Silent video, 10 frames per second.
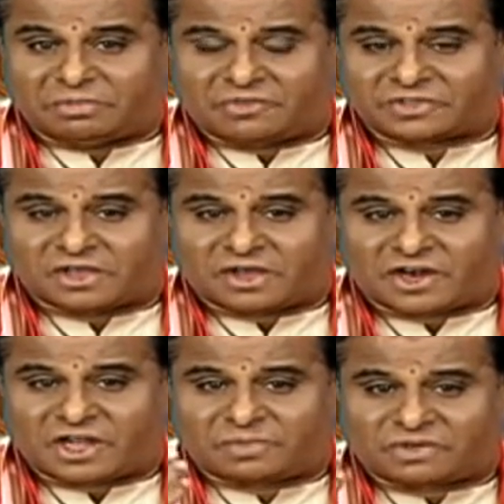
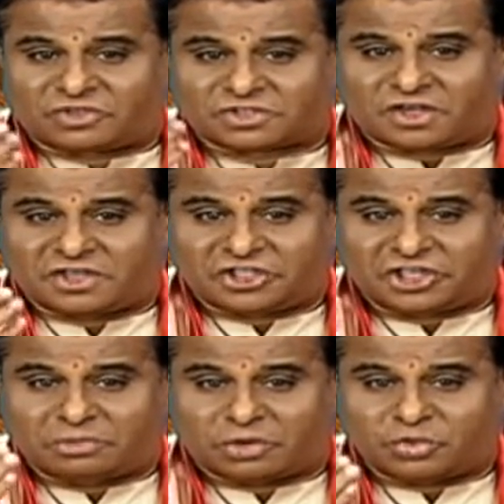భవదారణ పర్వ సాహితీ
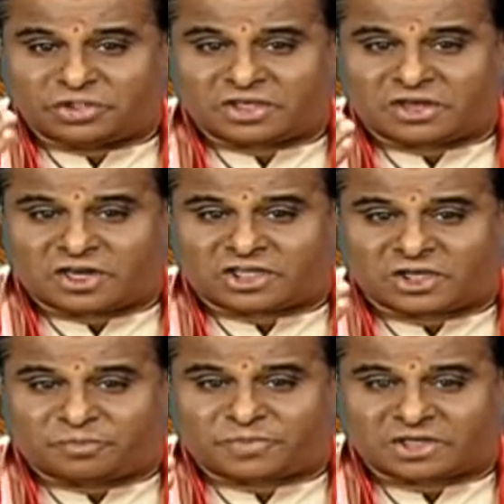భౌతిక నాటక
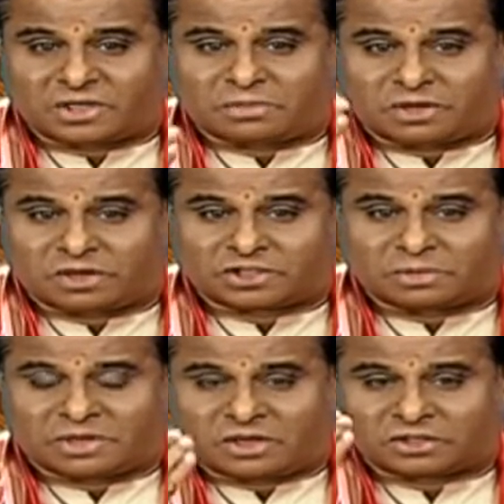ప్రకర భారత
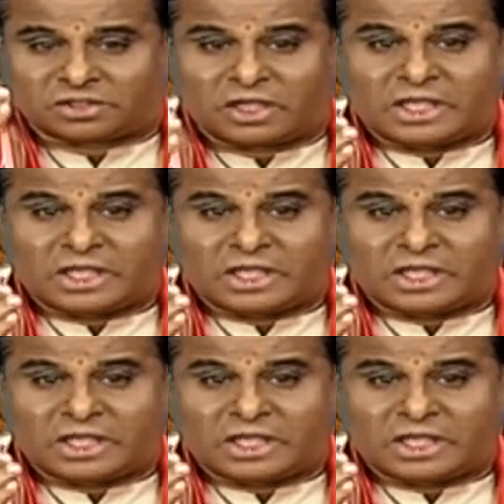భారత